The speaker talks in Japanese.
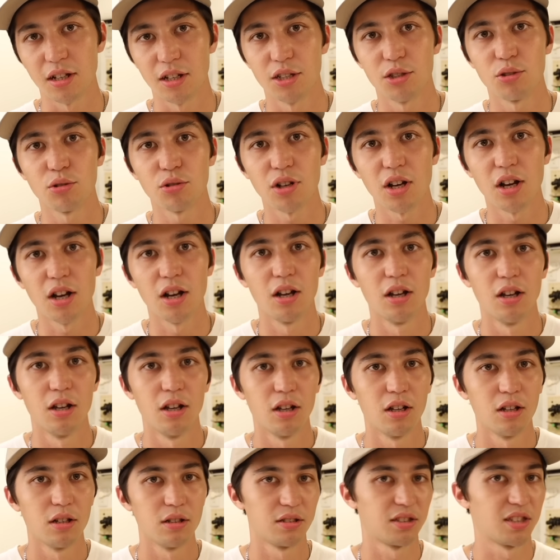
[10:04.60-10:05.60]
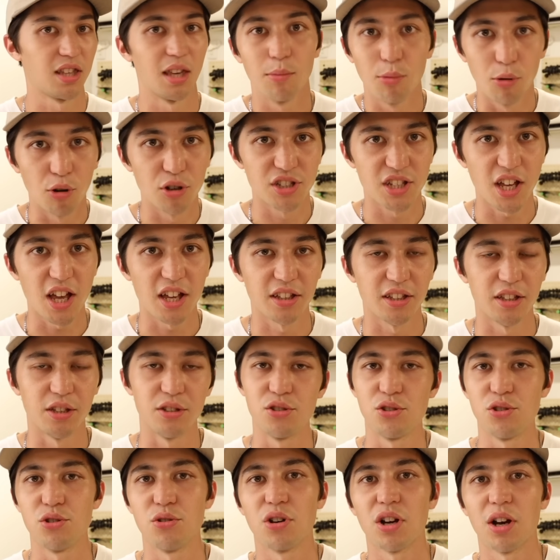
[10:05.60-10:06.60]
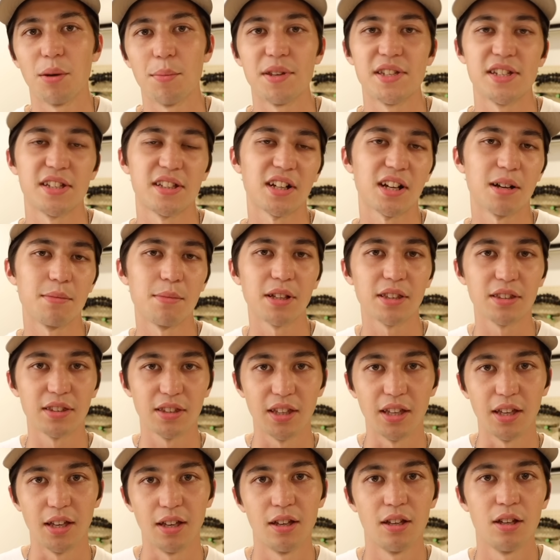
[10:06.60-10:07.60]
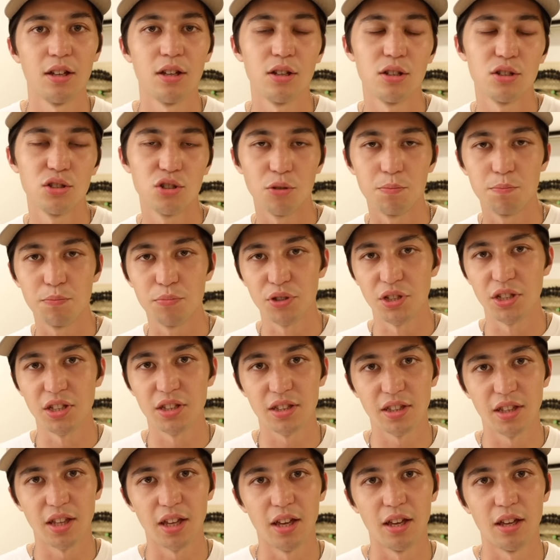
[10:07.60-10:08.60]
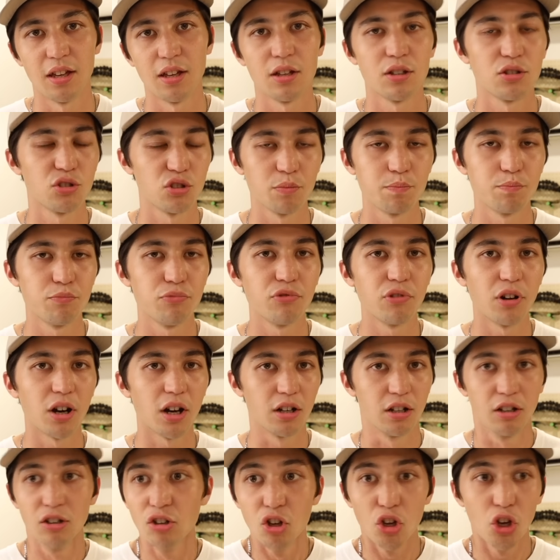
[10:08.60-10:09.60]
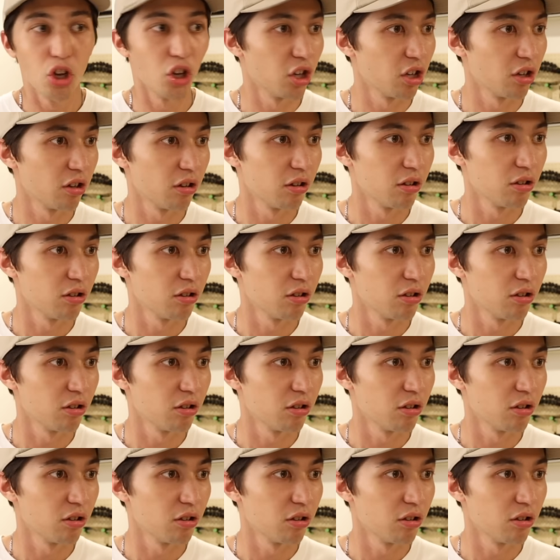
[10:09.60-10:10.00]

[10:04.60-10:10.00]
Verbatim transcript: んか人がスケボーしたいっていう需要がめっちゃ高まってショップに行ってショップはえ